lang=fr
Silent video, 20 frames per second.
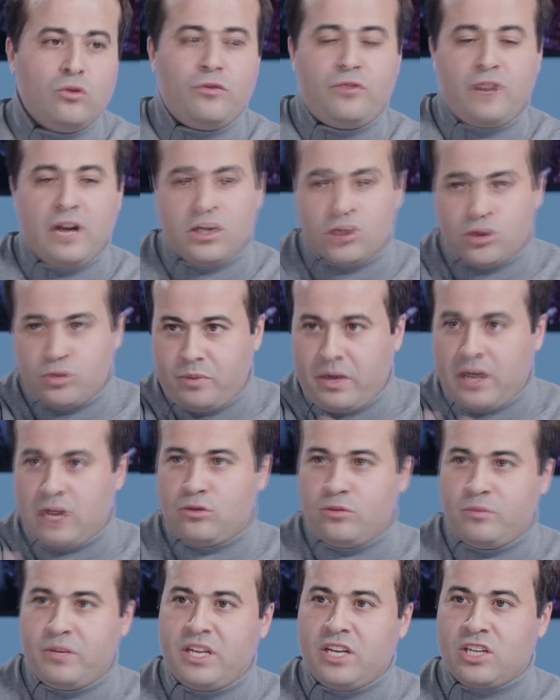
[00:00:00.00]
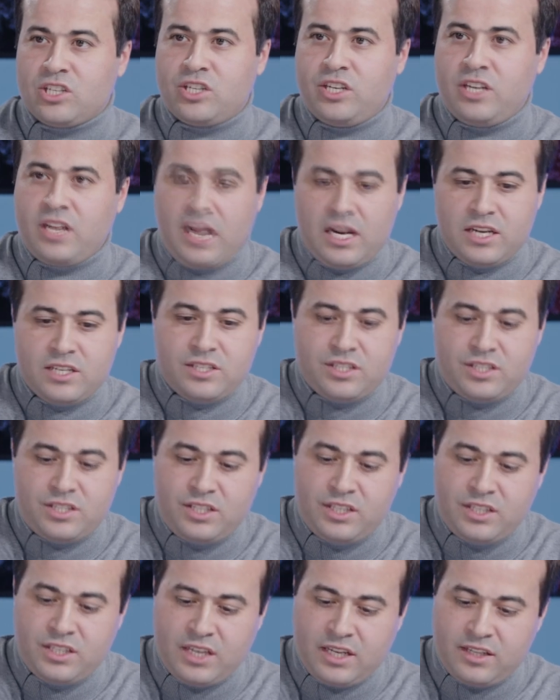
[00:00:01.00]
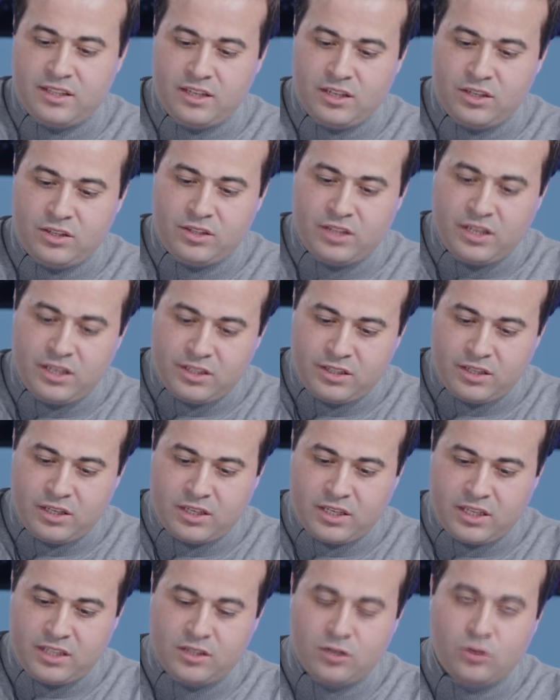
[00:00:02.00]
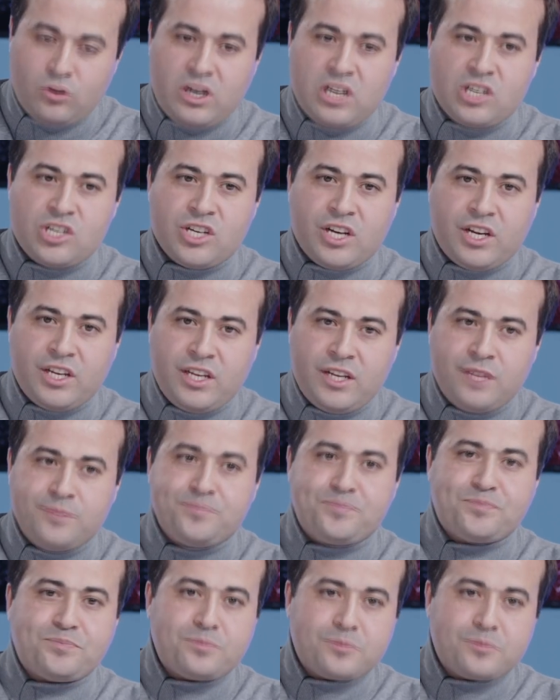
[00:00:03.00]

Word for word: enfin, je parle d'une manière générale, s'il y a des, des catégories algériennes